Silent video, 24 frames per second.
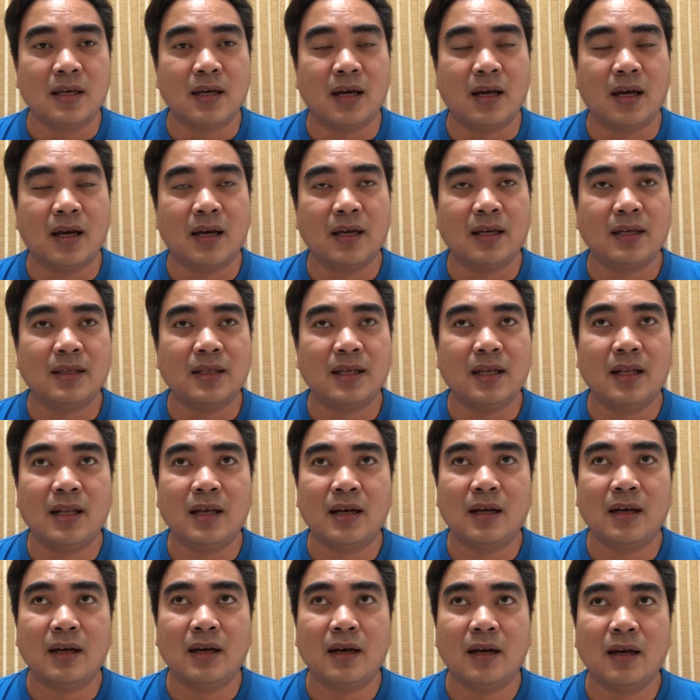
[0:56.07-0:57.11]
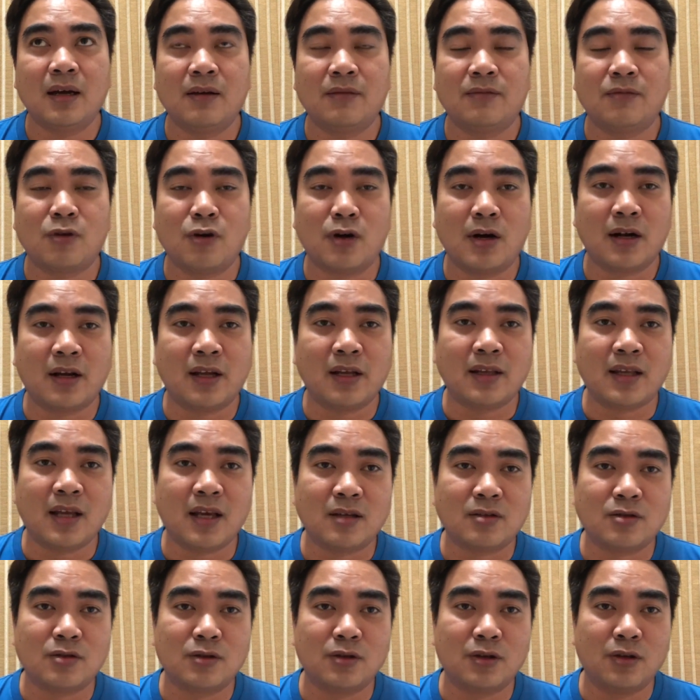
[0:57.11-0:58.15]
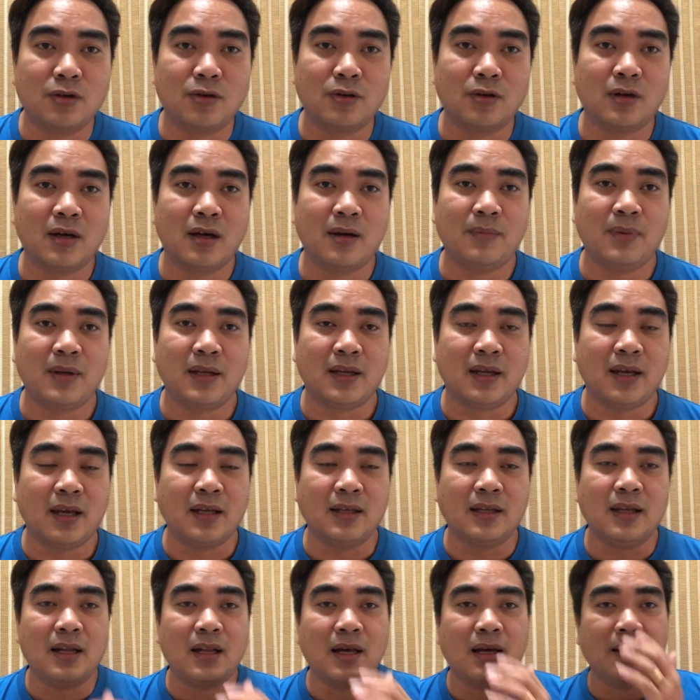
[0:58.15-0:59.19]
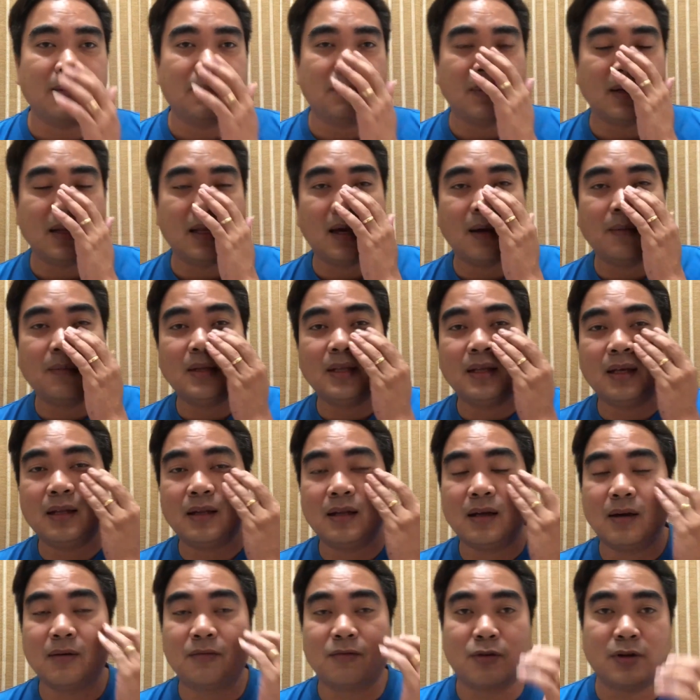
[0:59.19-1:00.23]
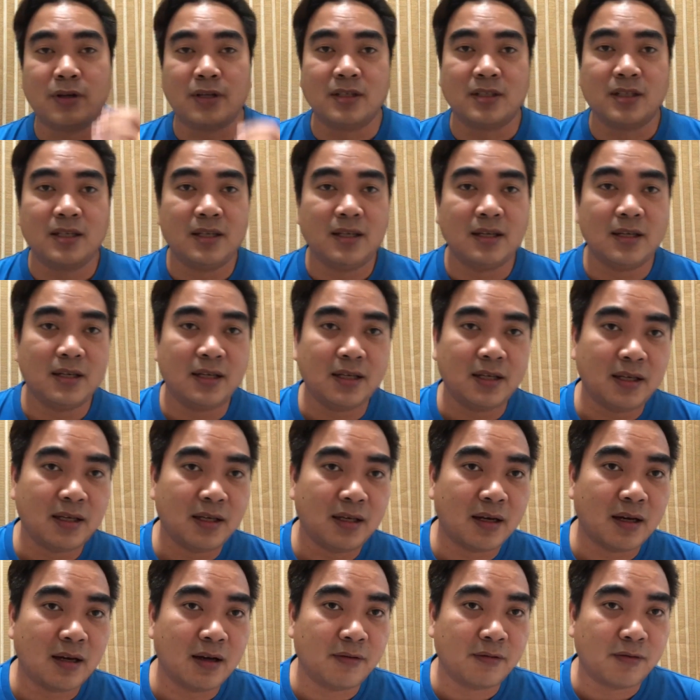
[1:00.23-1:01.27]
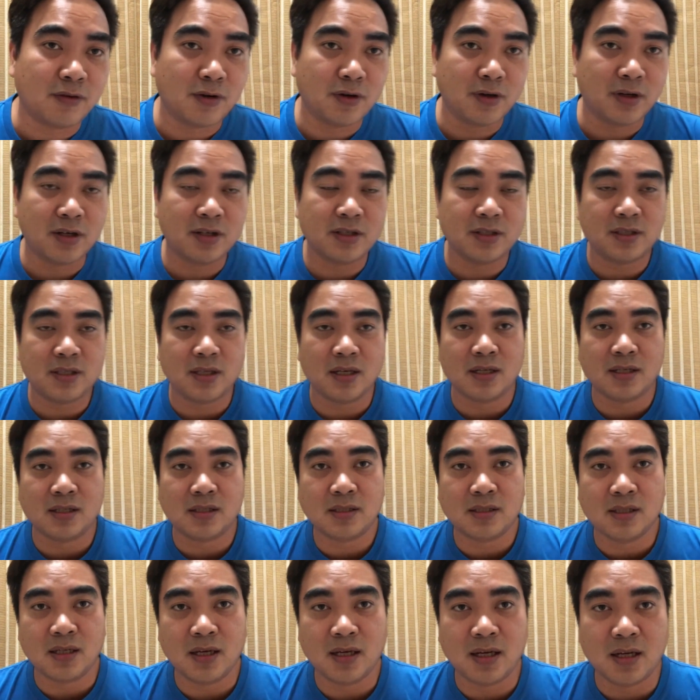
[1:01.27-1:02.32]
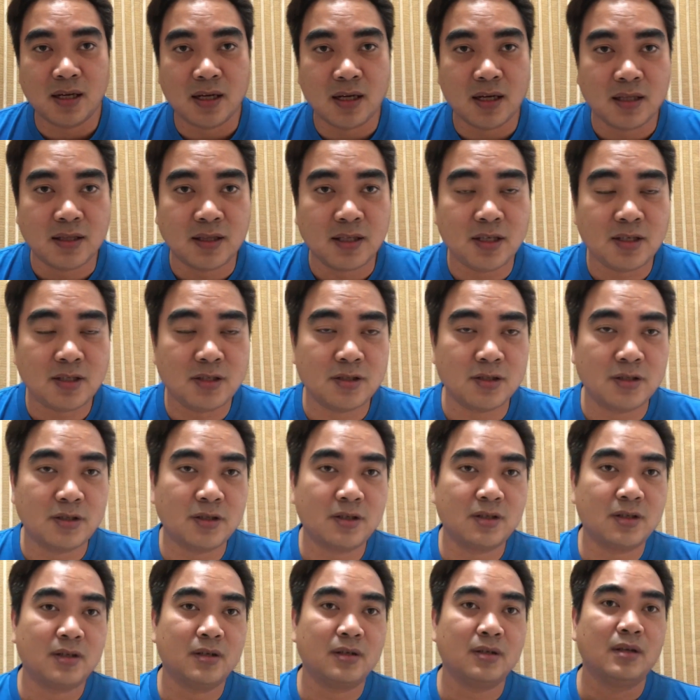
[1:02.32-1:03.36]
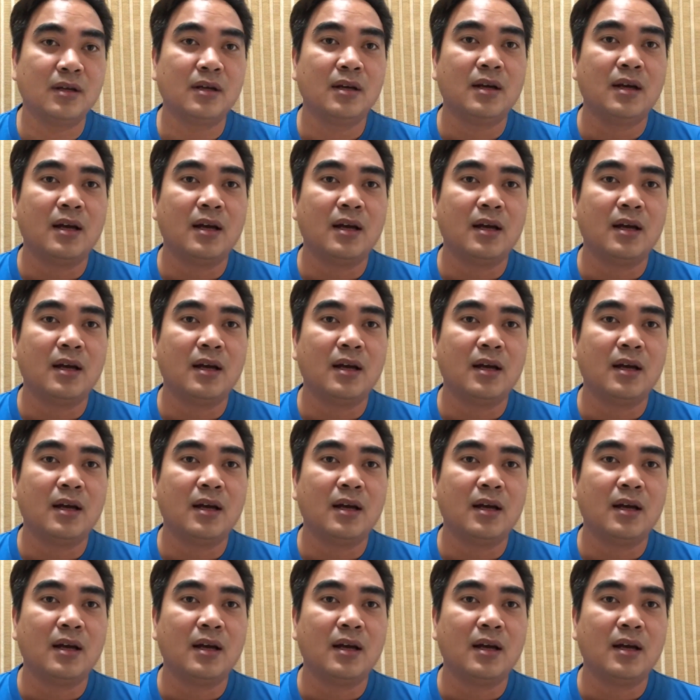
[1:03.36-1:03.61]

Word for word: Uh, hindi lang uh, for architecture yung uh, binigay nila, madami din uh, for engineering, uh, for nurses, uh, teacher,